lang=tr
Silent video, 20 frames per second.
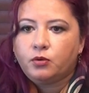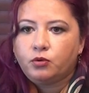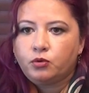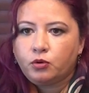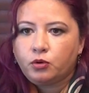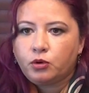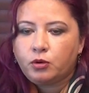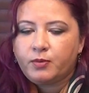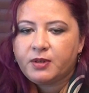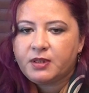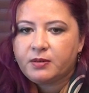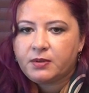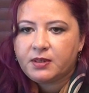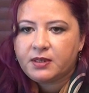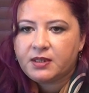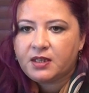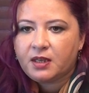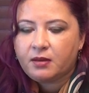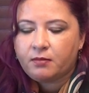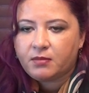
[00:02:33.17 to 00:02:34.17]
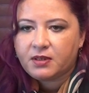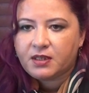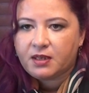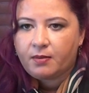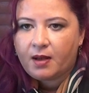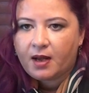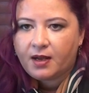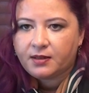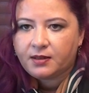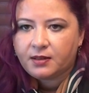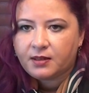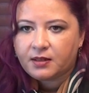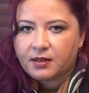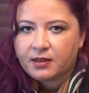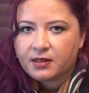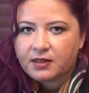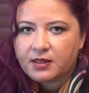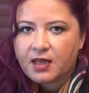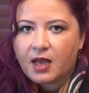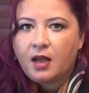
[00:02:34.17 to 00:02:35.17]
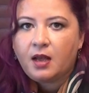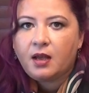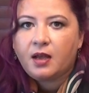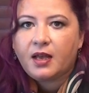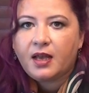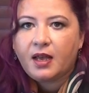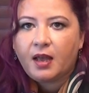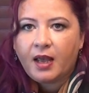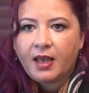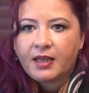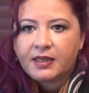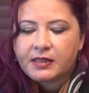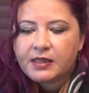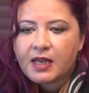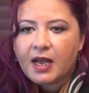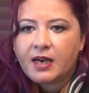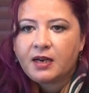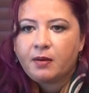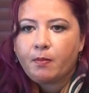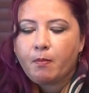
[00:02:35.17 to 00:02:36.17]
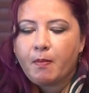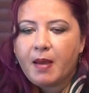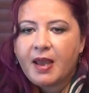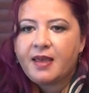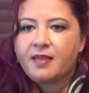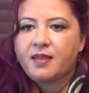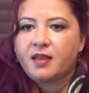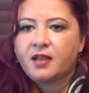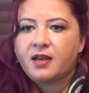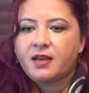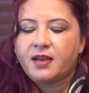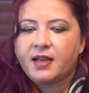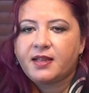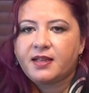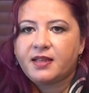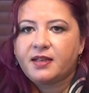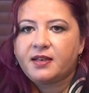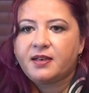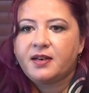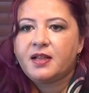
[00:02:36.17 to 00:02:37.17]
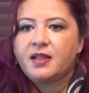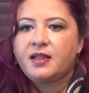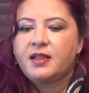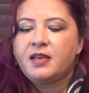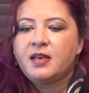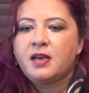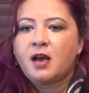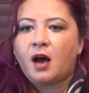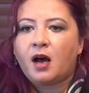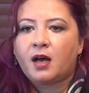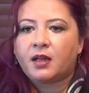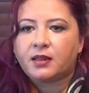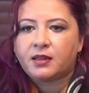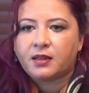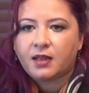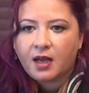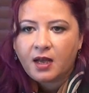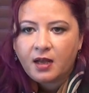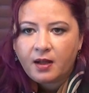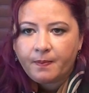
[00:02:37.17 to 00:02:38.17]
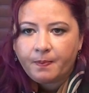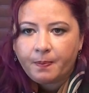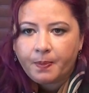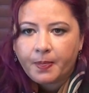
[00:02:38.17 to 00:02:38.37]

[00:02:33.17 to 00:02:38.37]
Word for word: Çünkü bizim sistemimize baktığımızda eser meydana getirildiği anda